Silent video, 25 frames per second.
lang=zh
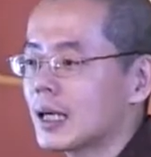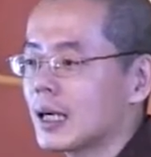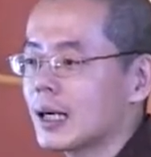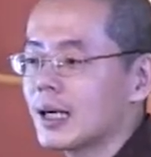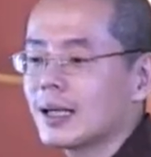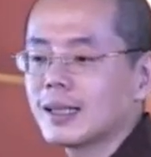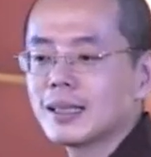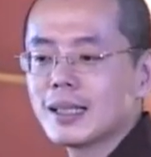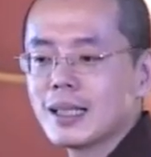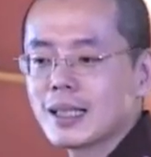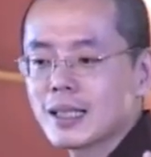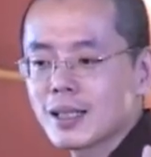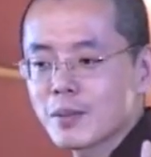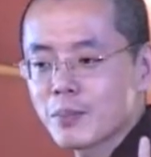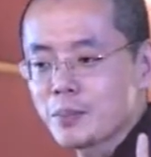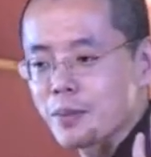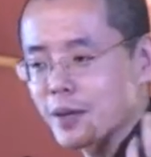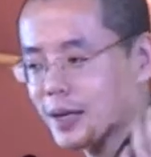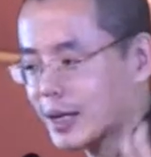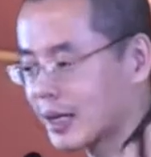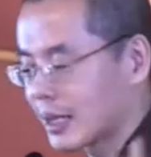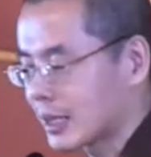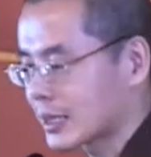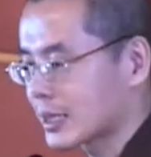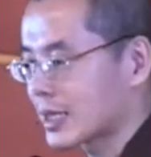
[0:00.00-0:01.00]
得，你是不
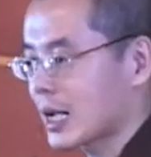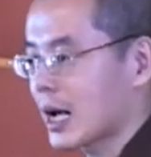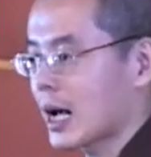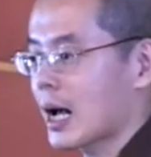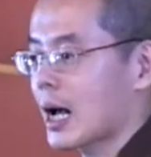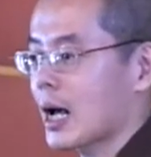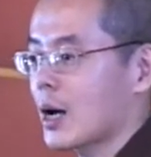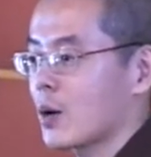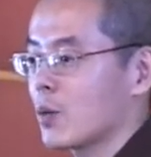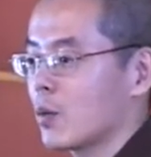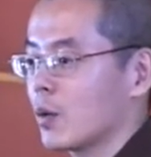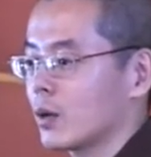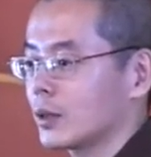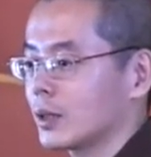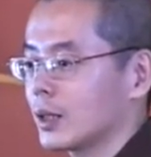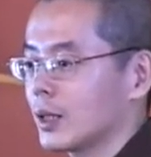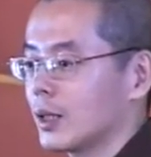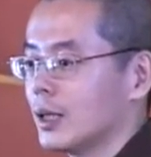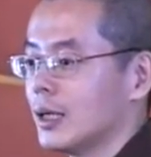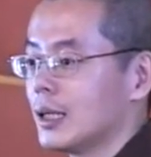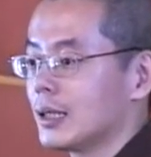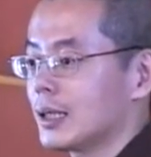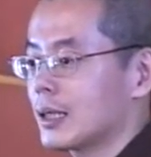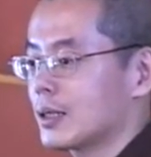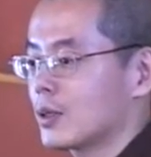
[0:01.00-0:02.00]
可能伤害我
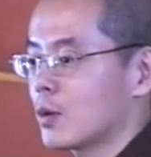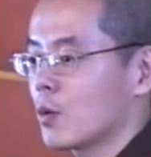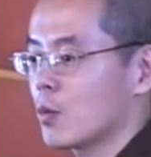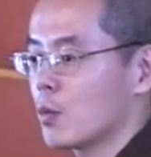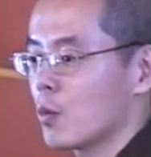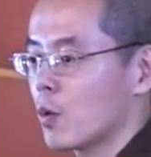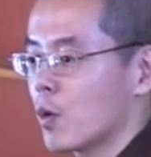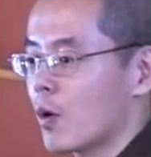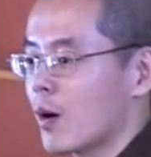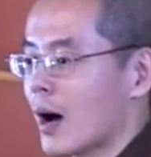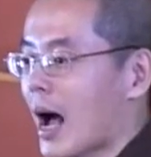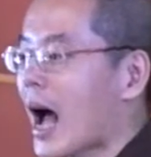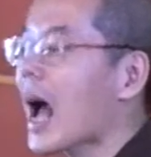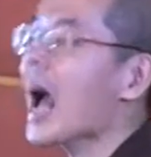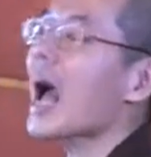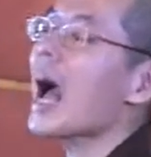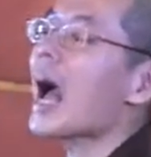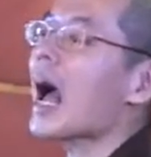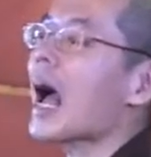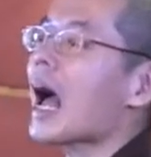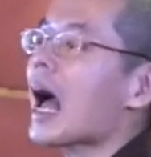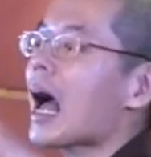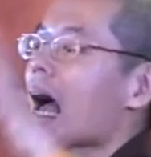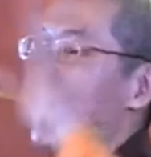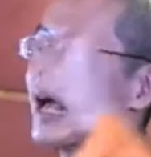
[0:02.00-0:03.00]
的。”那时候魔
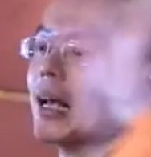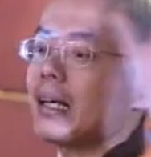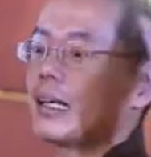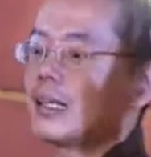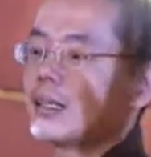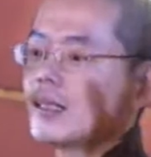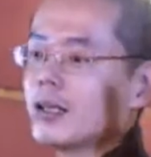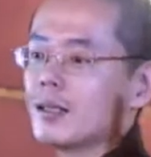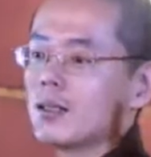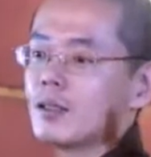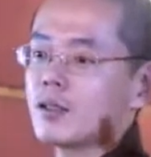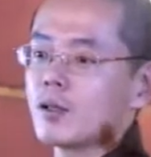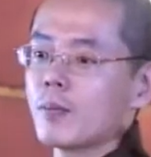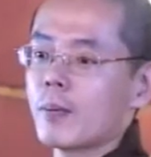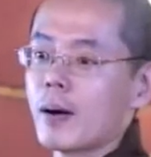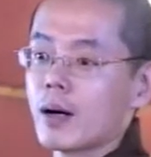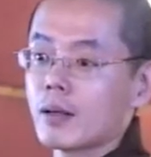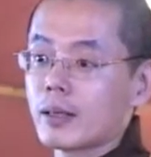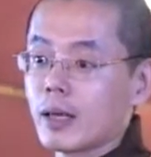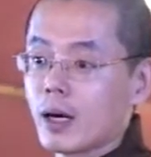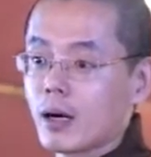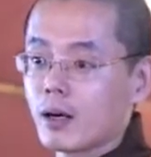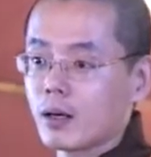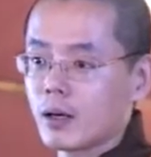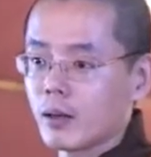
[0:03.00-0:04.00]
啊一声就跑
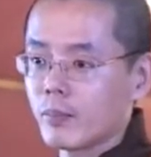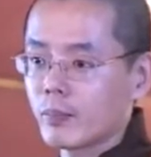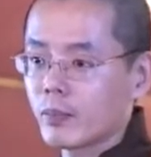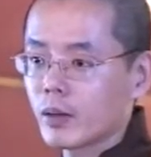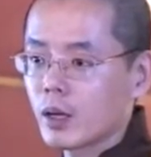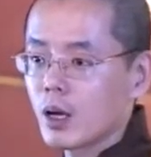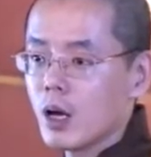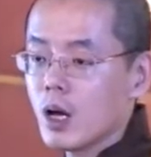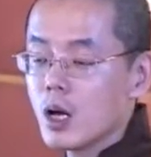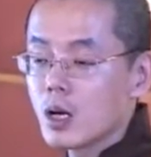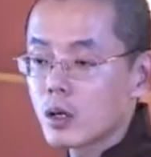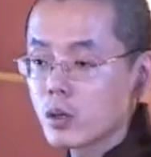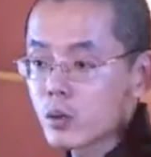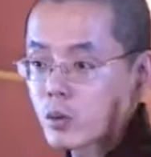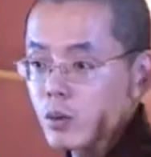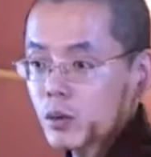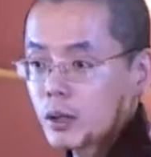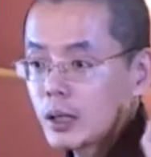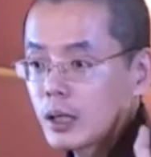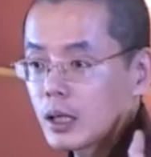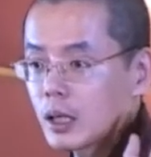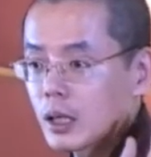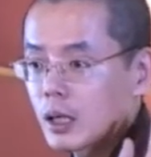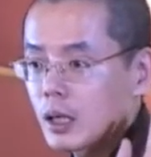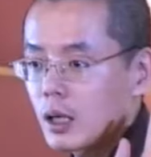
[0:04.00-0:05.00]
掉了。所
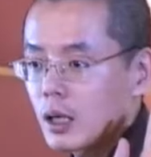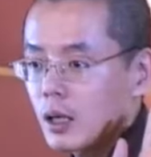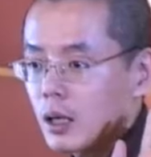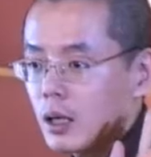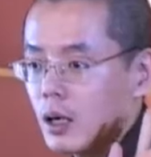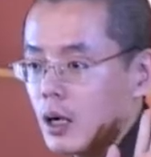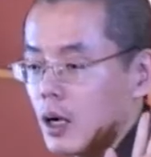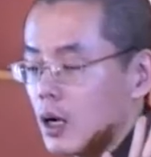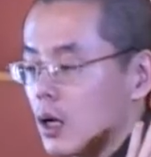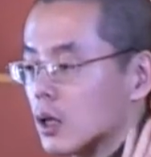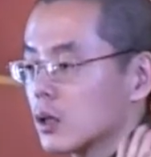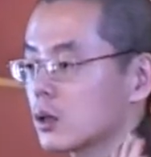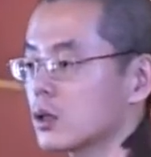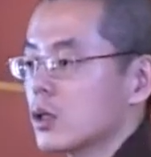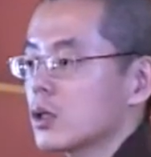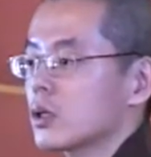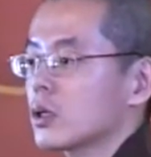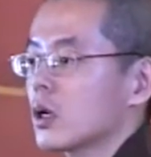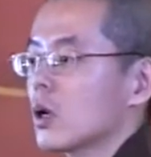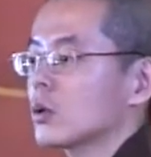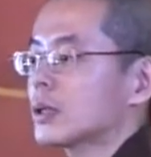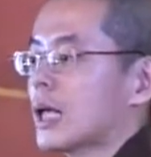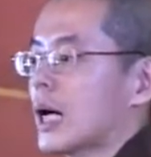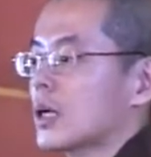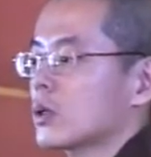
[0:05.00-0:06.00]
以这
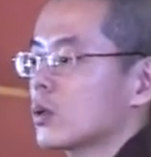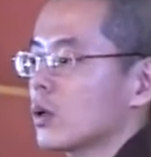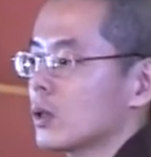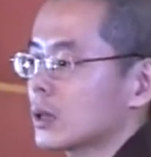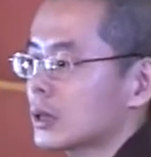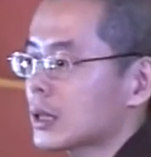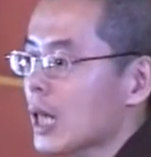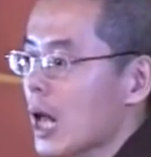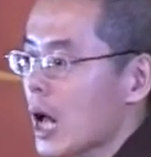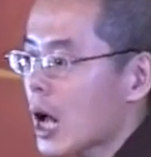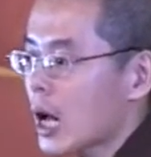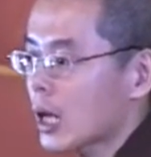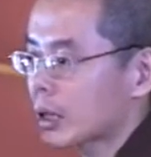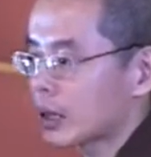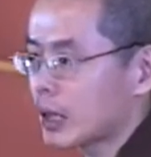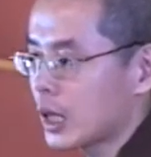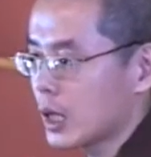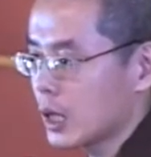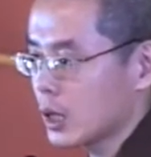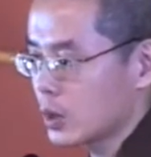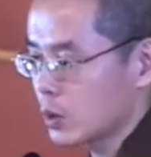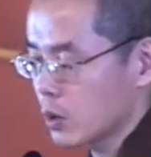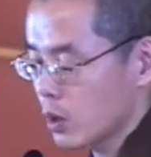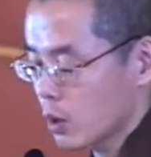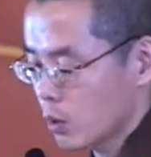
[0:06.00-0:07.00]
时候他说：“大
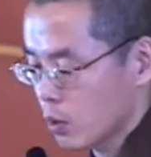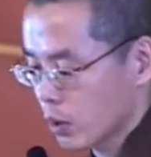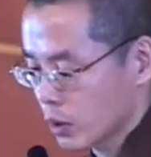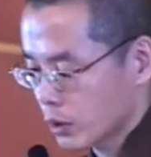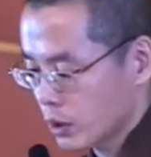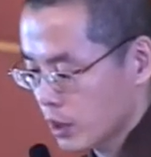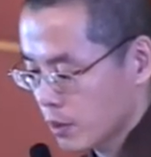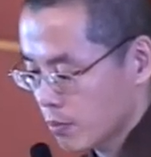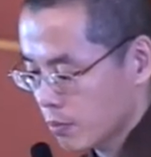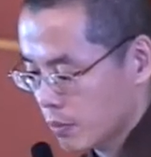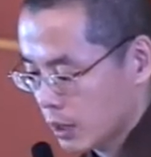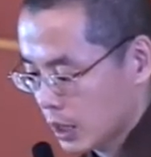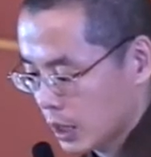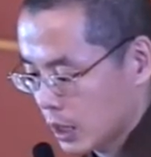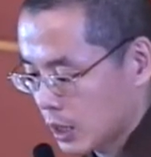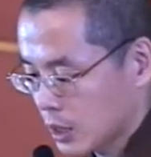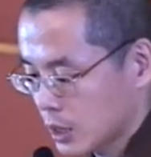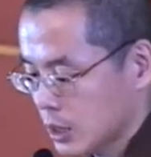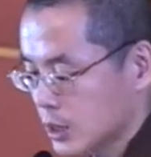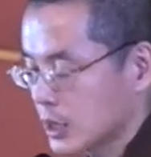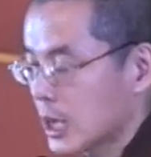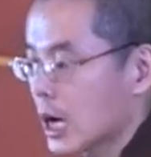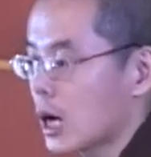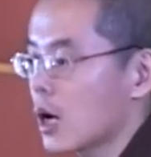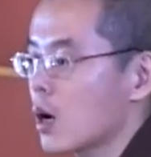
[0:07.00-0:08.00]
地对我证
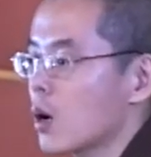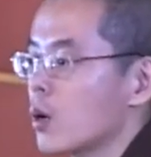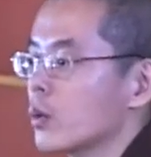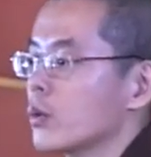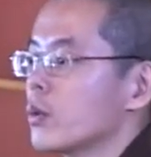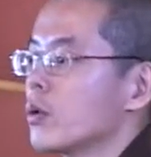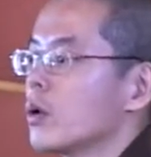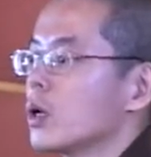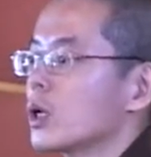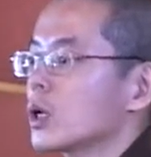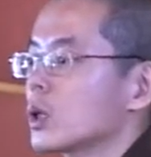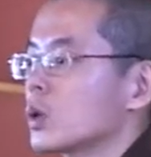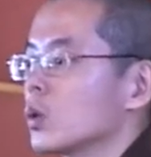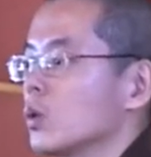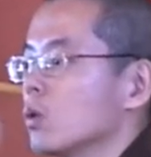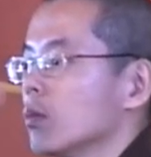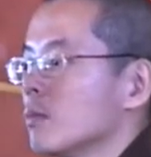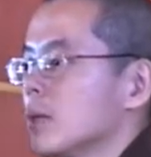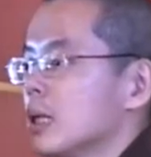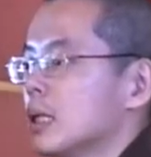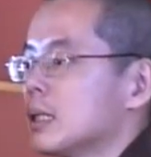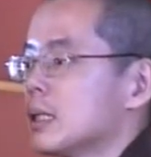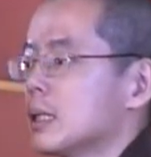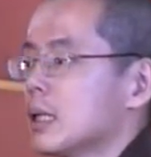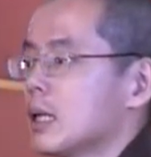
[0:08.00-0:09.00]
明。”然后阅读
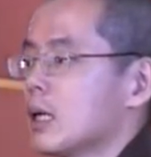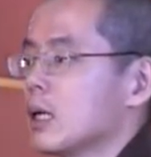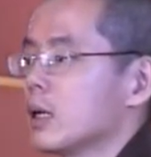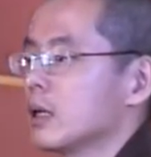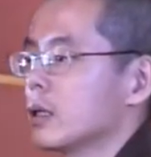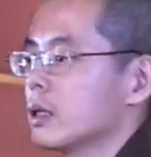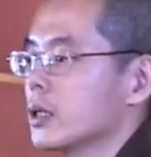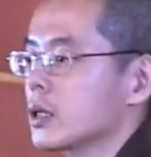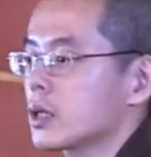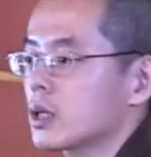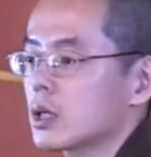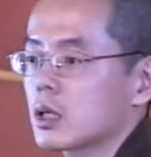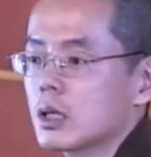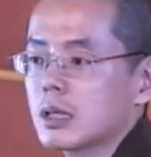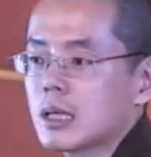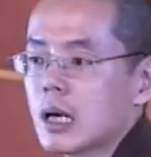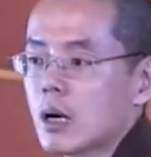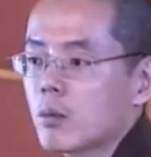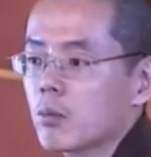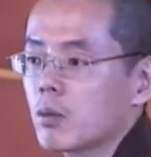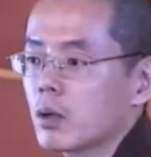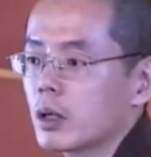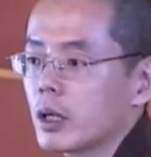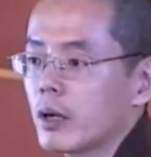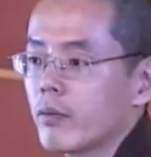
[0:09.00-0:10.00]
明心，释
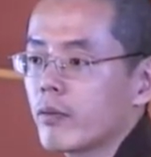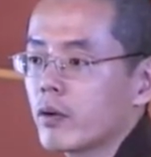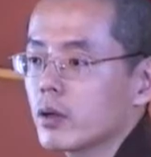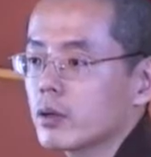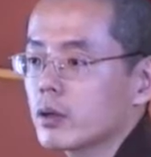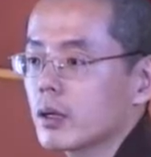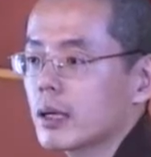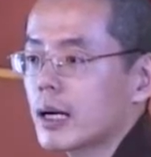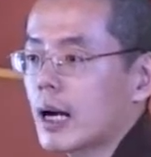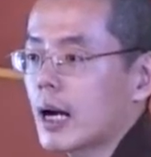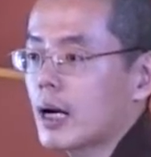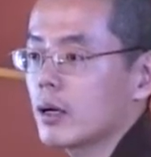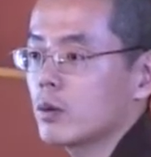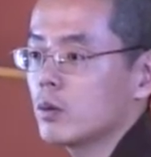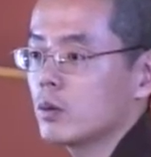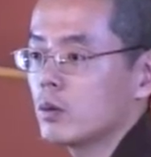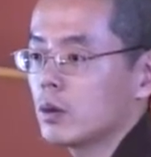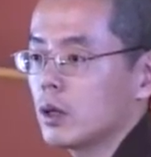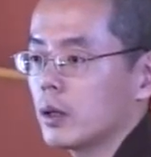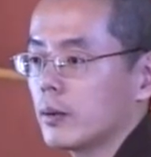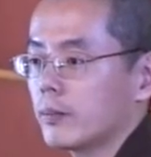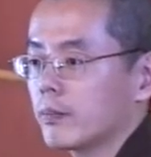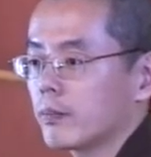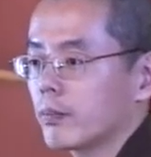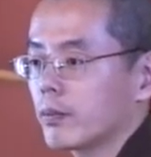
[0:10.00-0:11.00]
迦牟尼佛就开悟
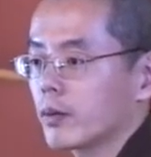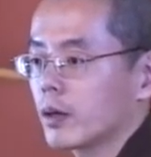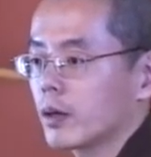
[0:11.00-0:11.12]
了。